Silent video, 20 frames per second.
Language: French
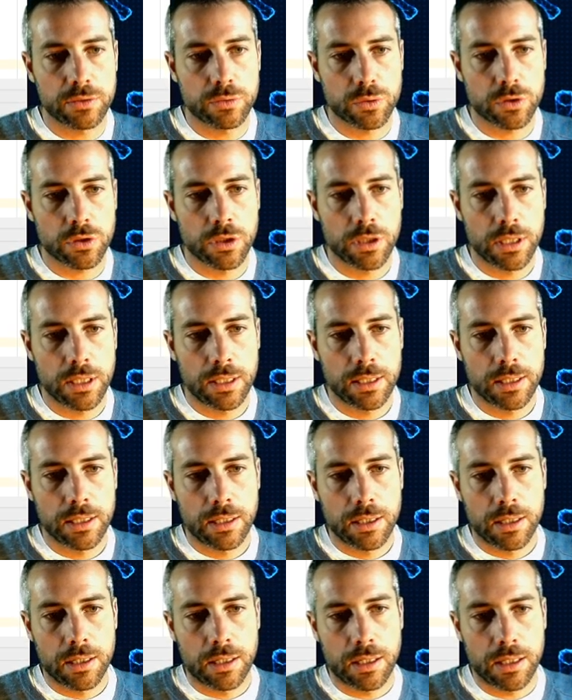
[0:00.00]
Donc,
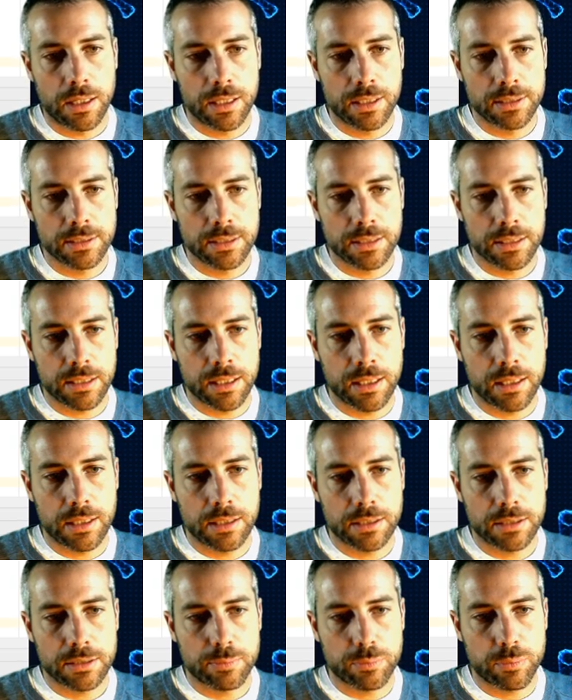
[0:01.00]
last égale
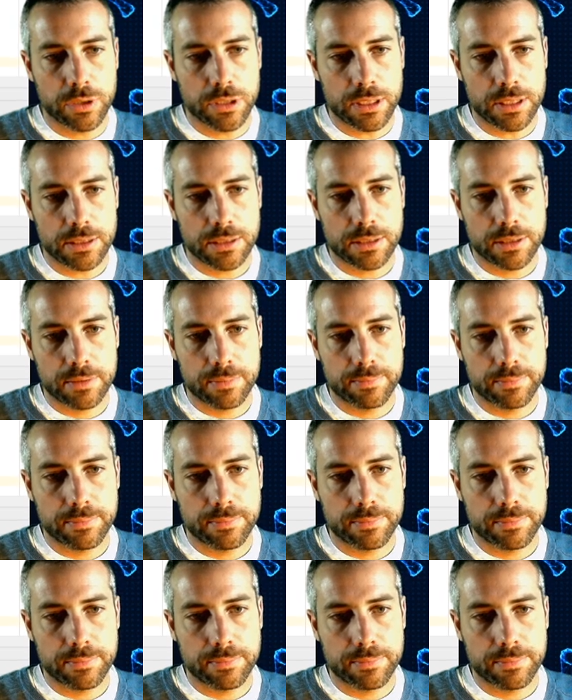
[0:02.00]
last.next.